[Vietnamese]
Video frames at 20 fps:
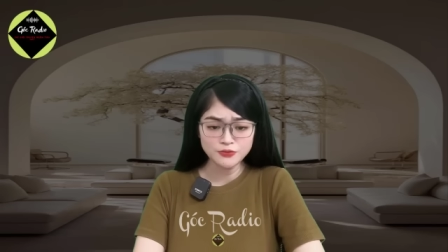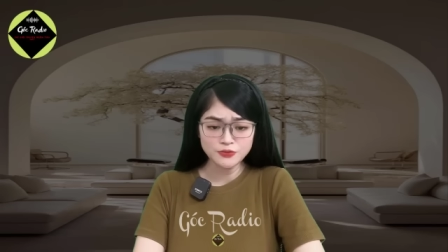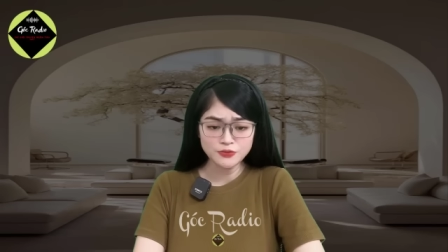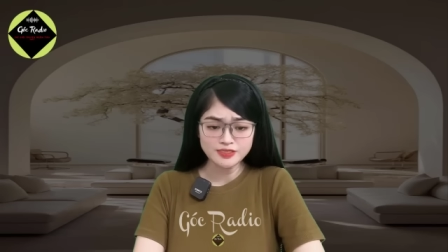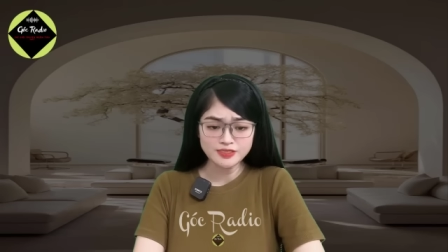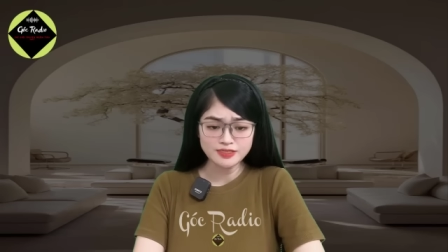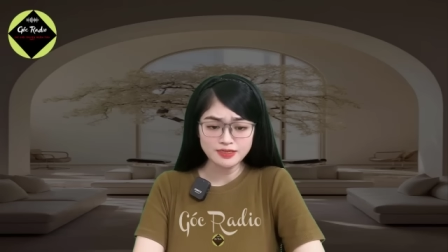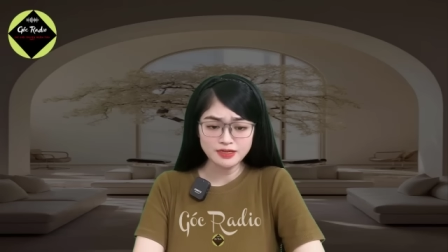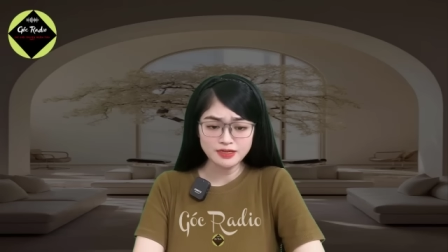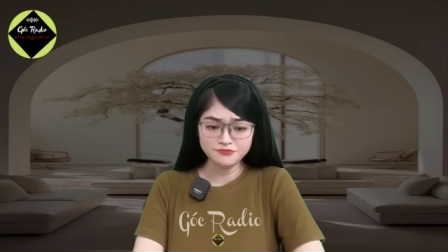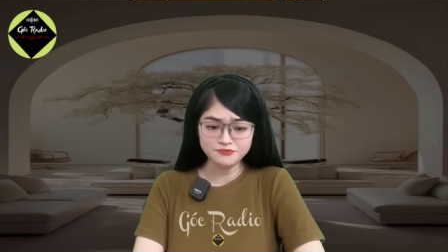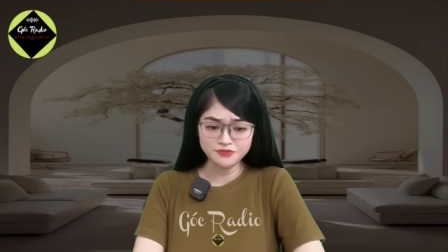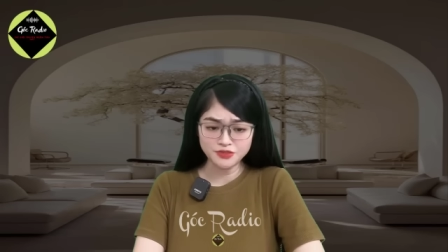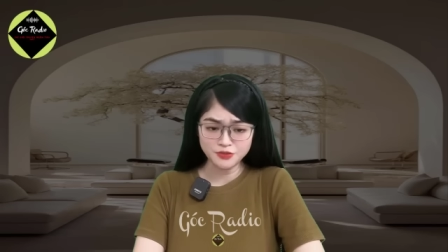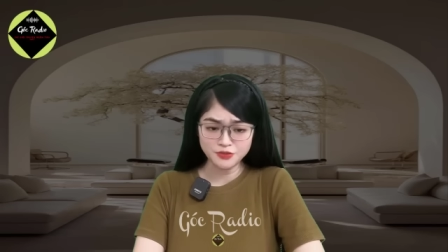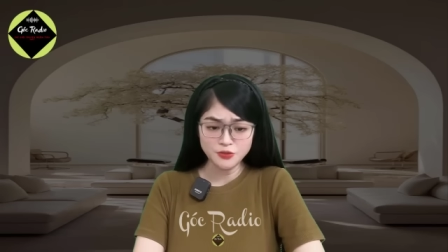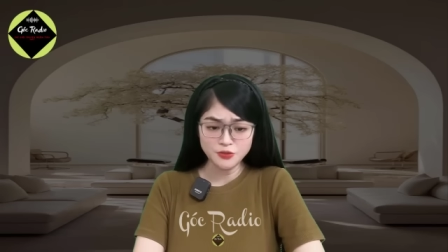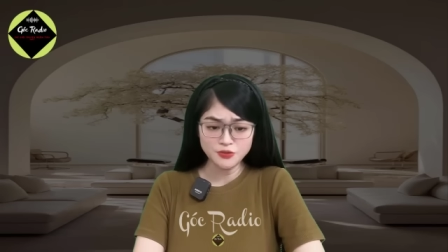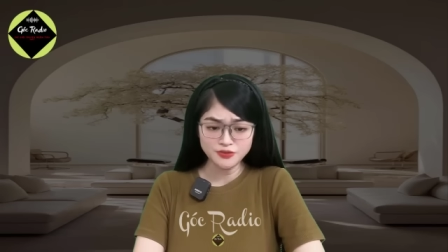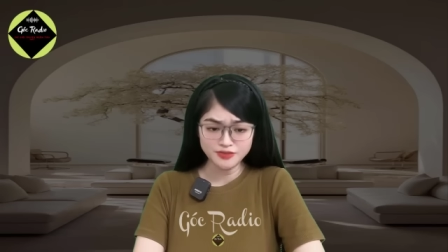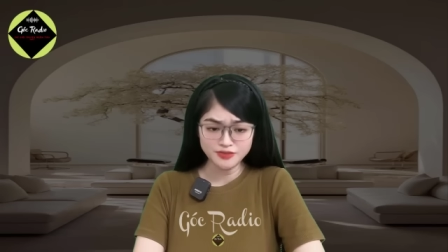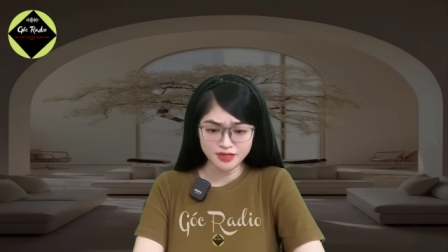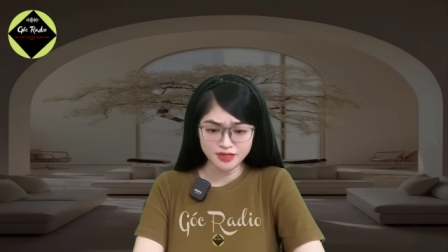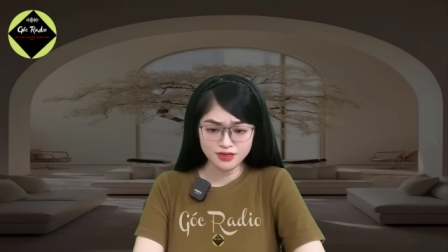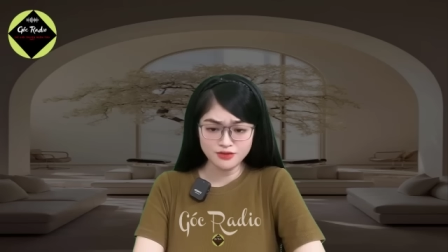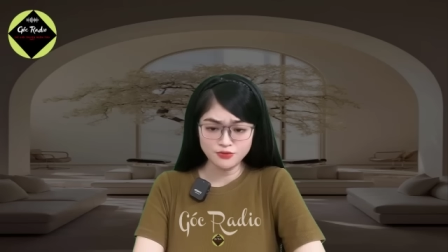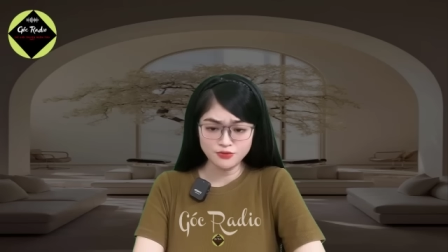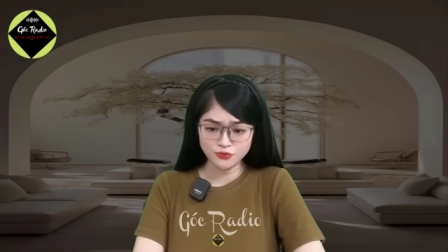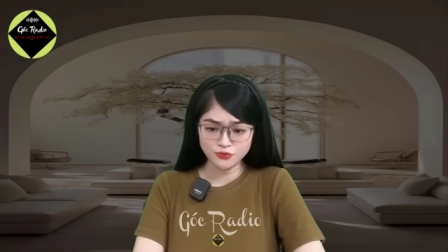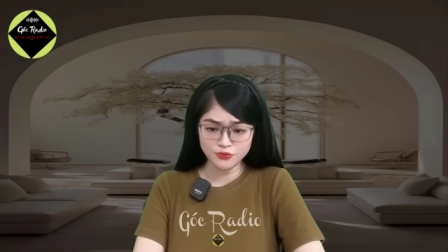cô ấy sẽ là vị hôn
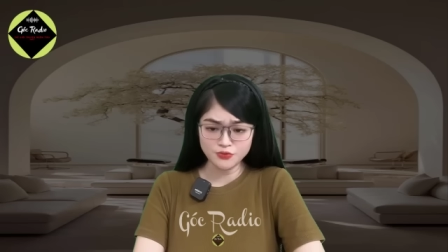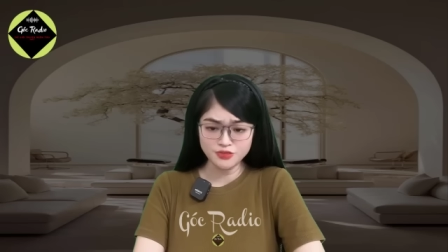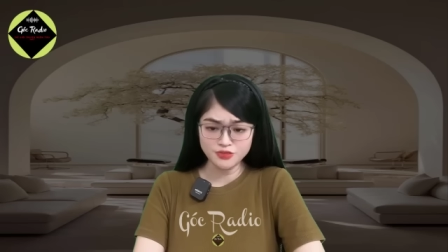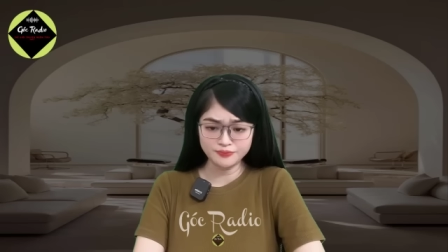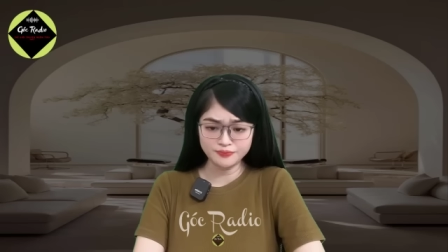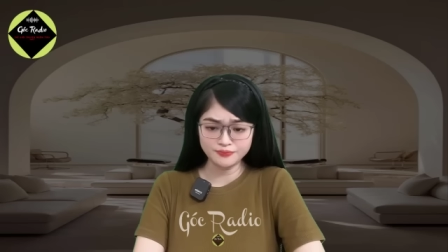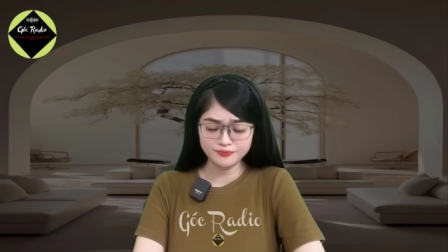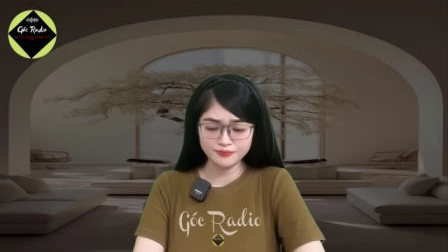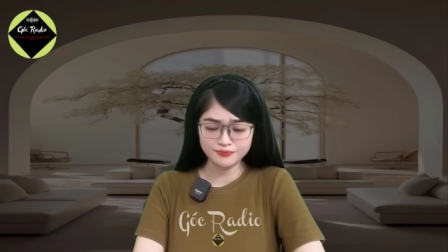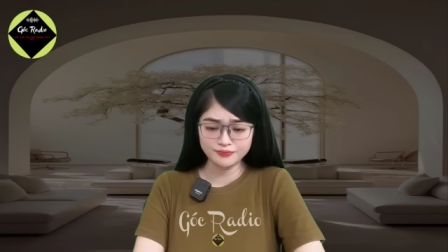thê của tôi.